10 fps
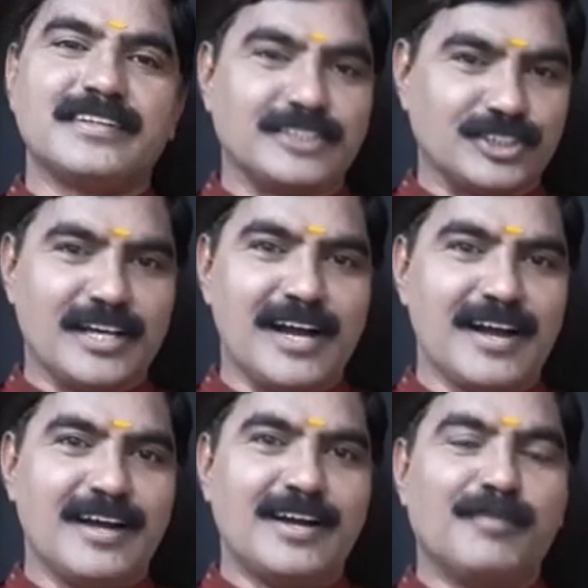கிருஷ்ணா
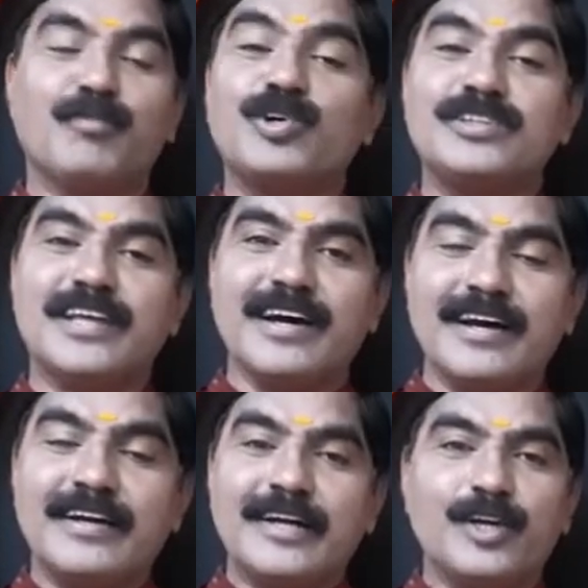முகுந்தா
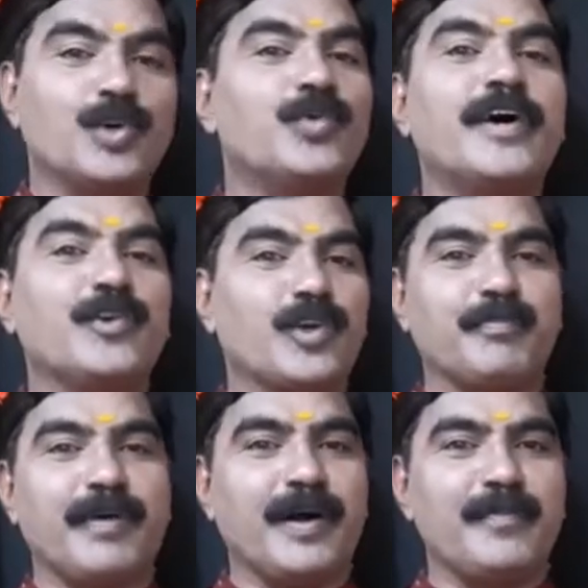
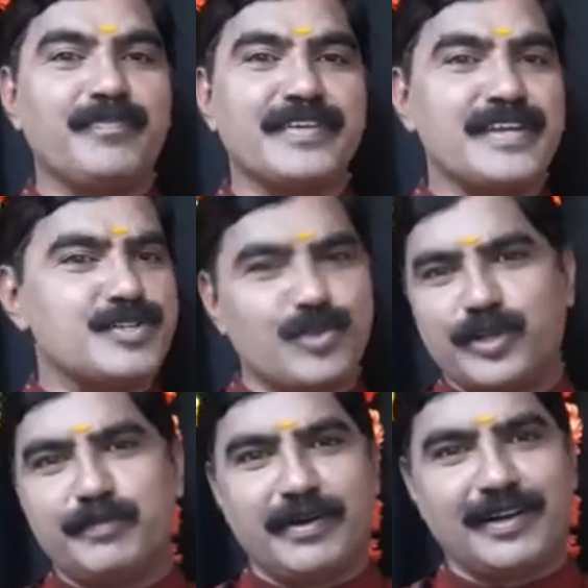குருவாயூரப்பா என்று
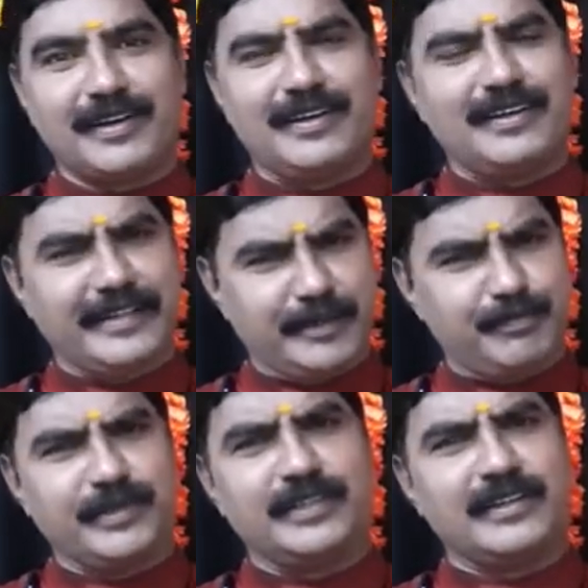சொல்லி பாருங்கள்
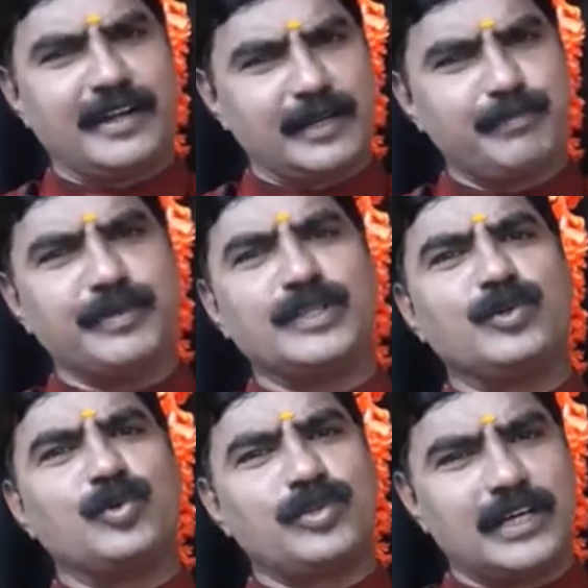நிற்பது நடப்பது
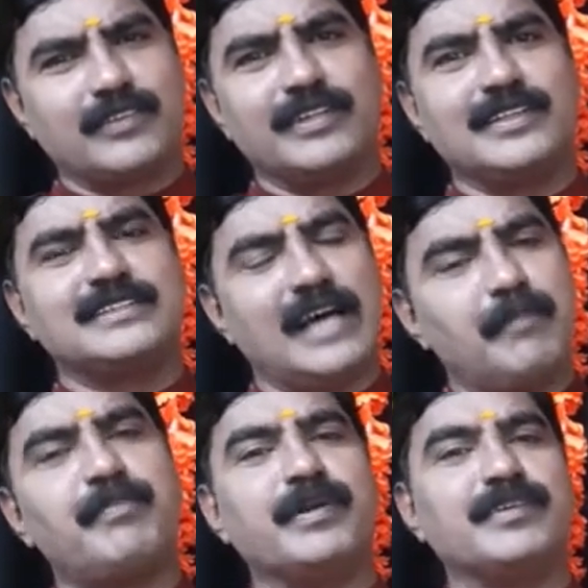உட்கார்வது
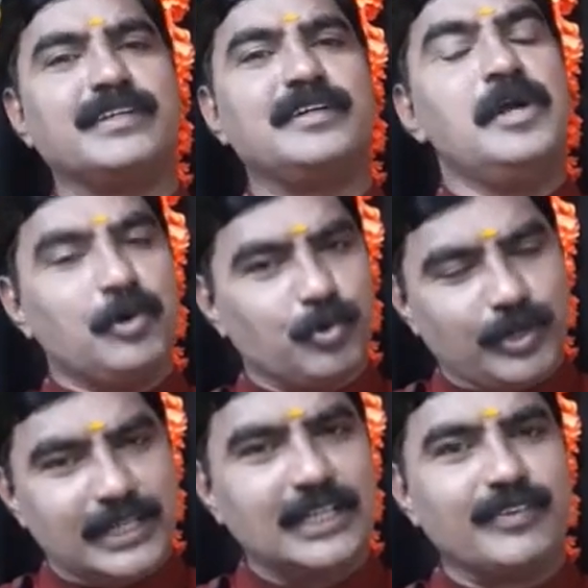சாப்பிடுவது
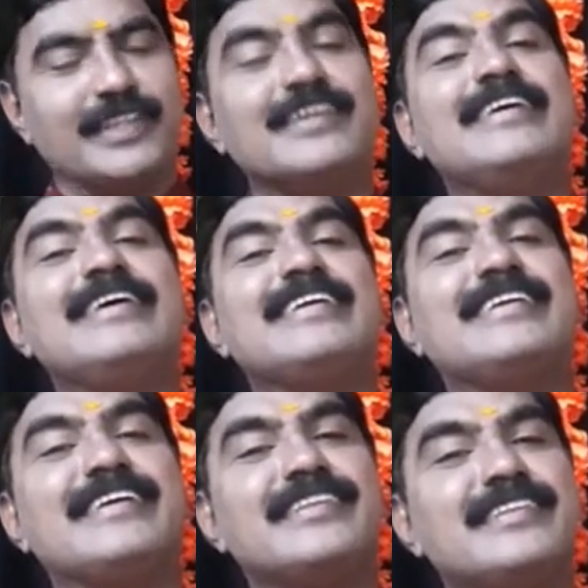உறங்குவது
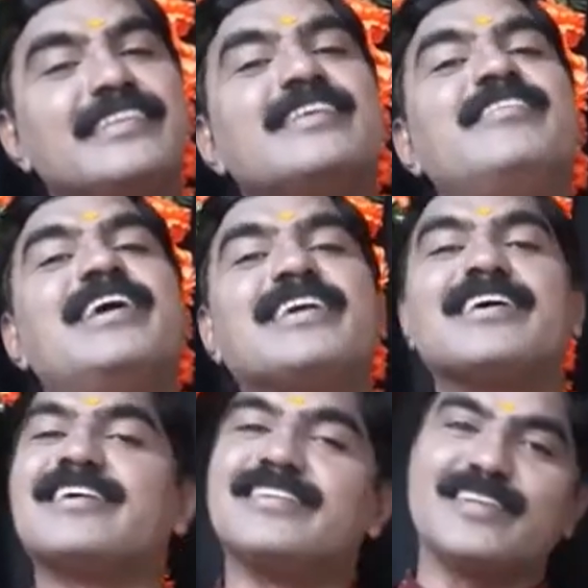எந்த
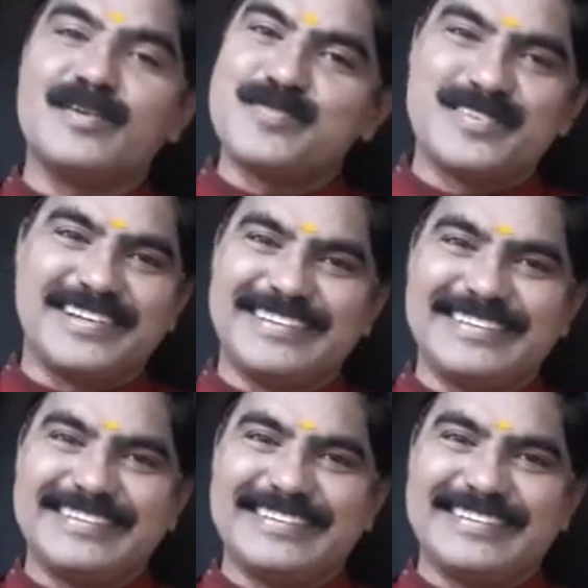வேலையாக இருந்தாலும் சரி